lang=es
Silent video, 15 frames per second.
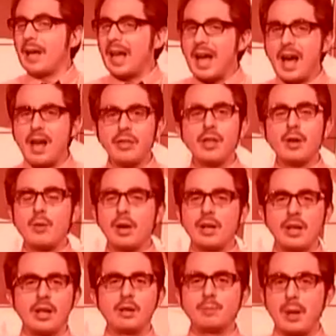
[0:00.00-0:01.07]
¿Qué hace
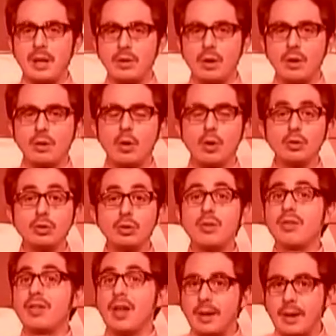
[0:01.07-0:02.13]
cualquier español con su
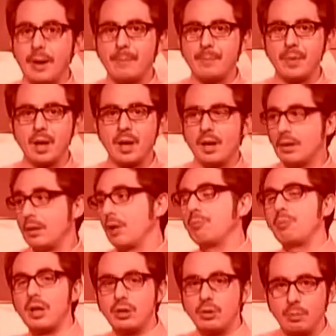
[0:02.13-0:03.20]
cena
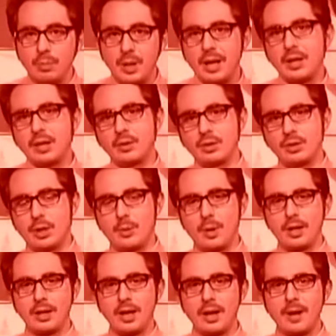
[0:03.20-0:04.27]
después de un viernes noche
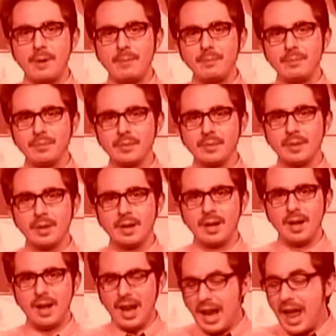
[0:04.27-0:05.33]
cualquiera?
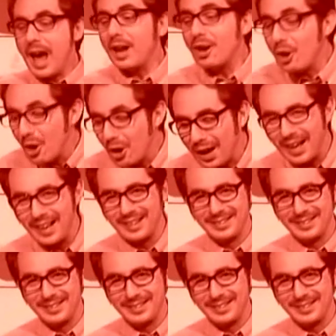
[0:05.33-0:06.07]
La roja.